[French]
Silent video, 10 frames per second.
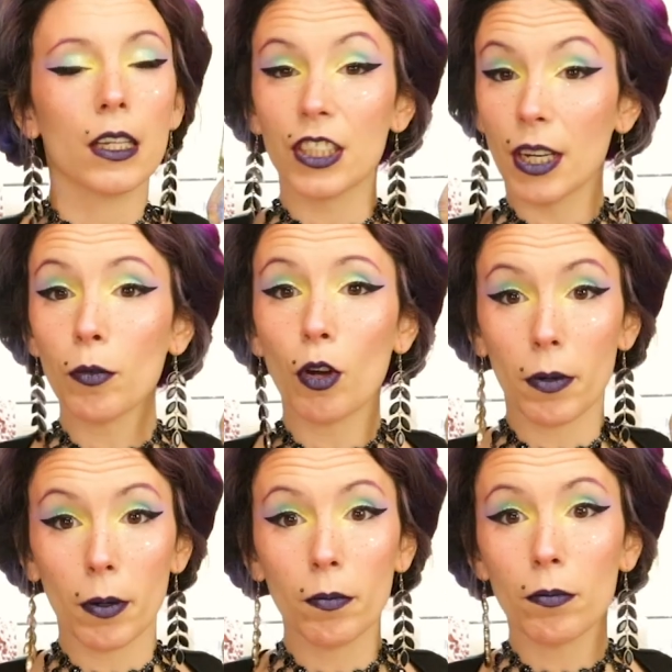J'aime quand
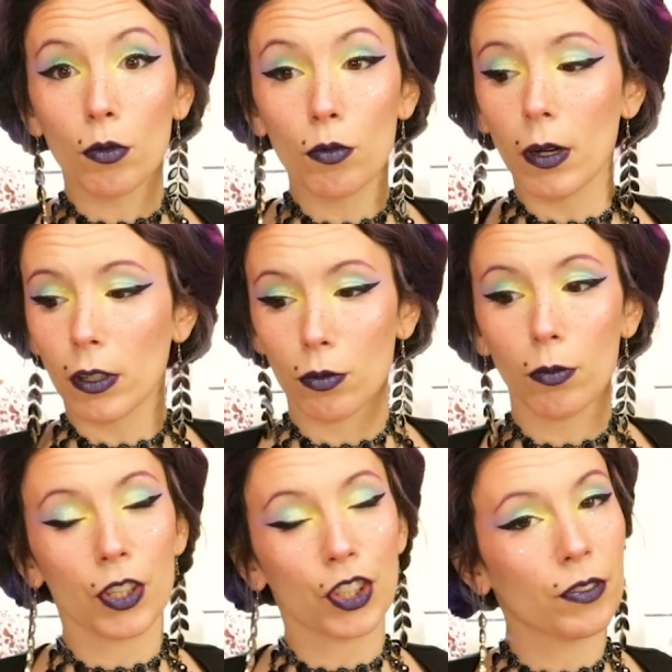même beaucoup
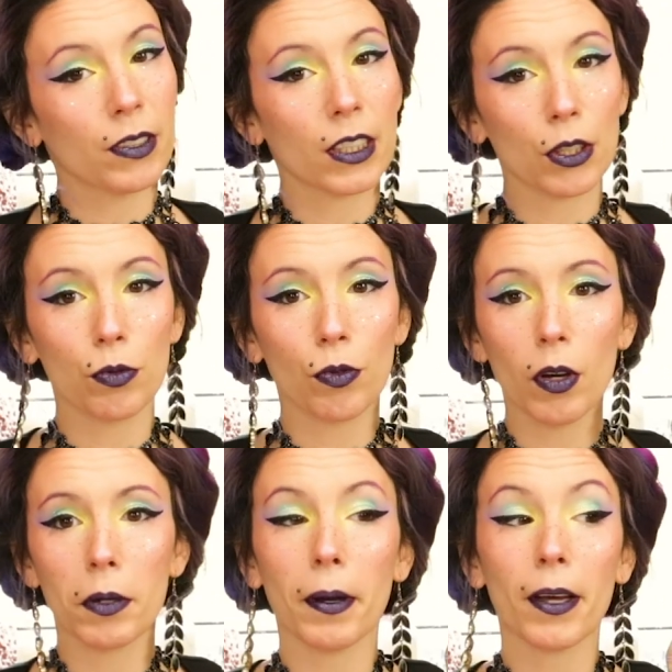Action, hein. j'y vais très
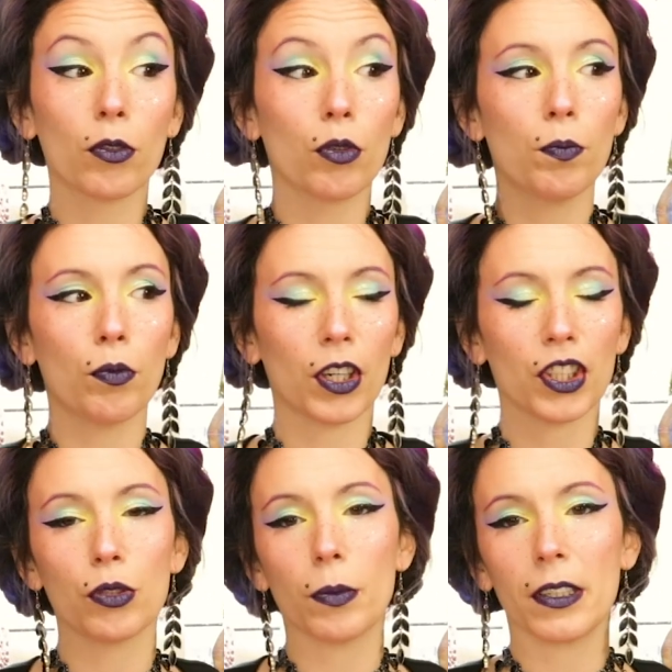souvent et pas que pour
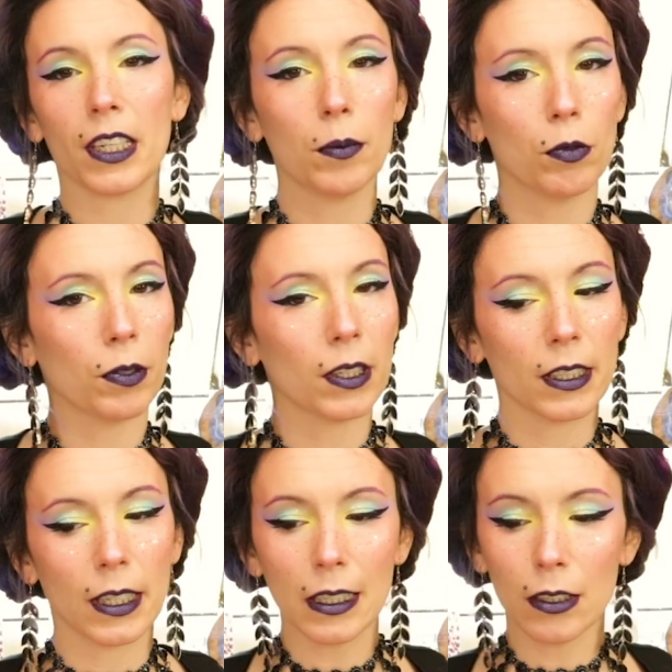acheter du matériel pour faire
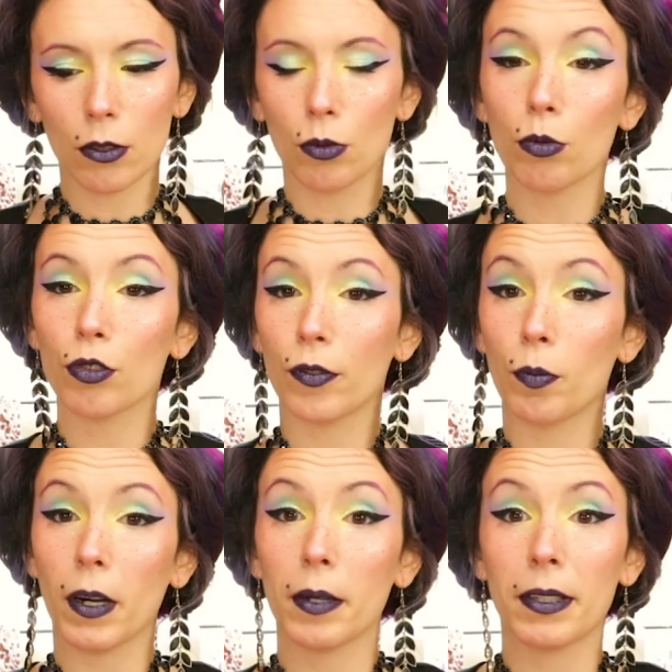des tests, donc je vais
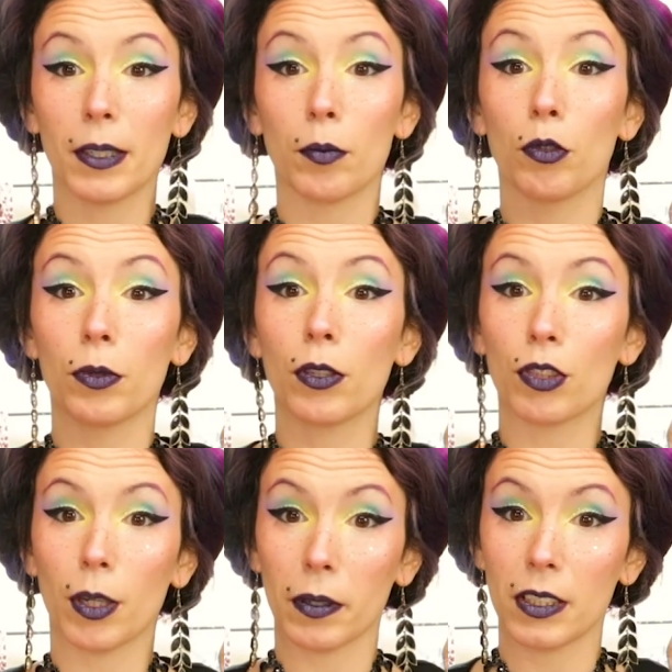vous parler bah, des produits
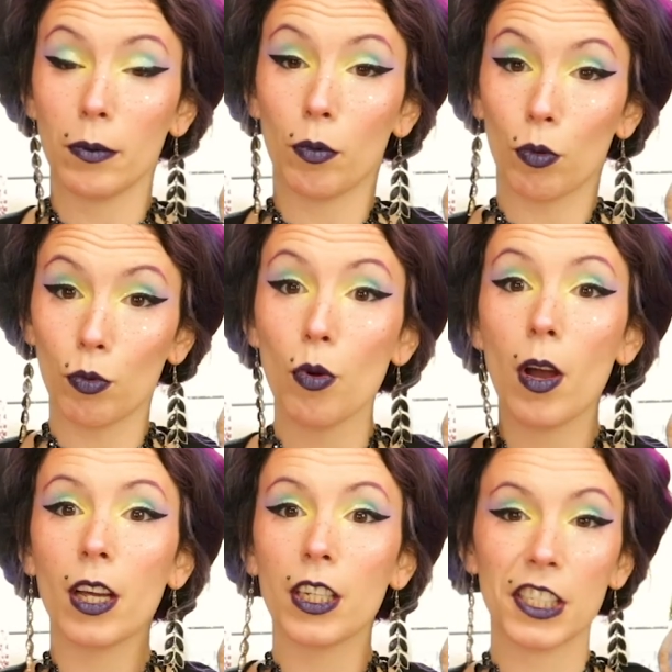que j'apprécie beaucoup
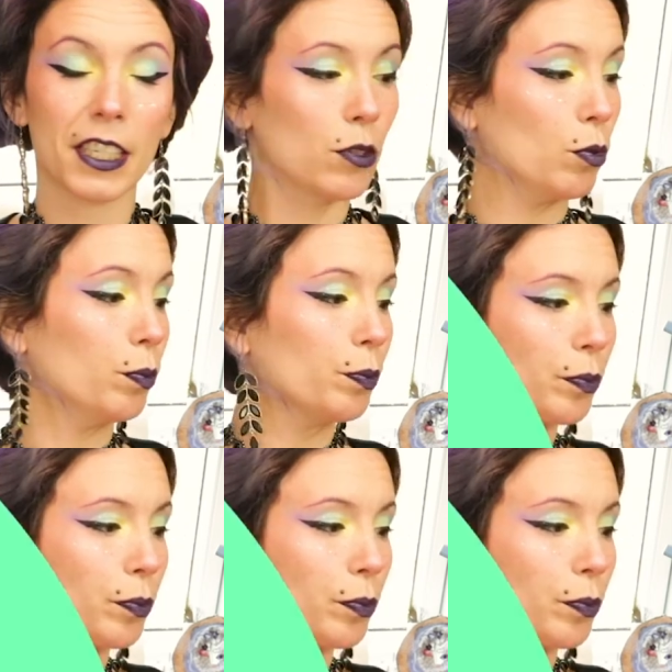chez eux.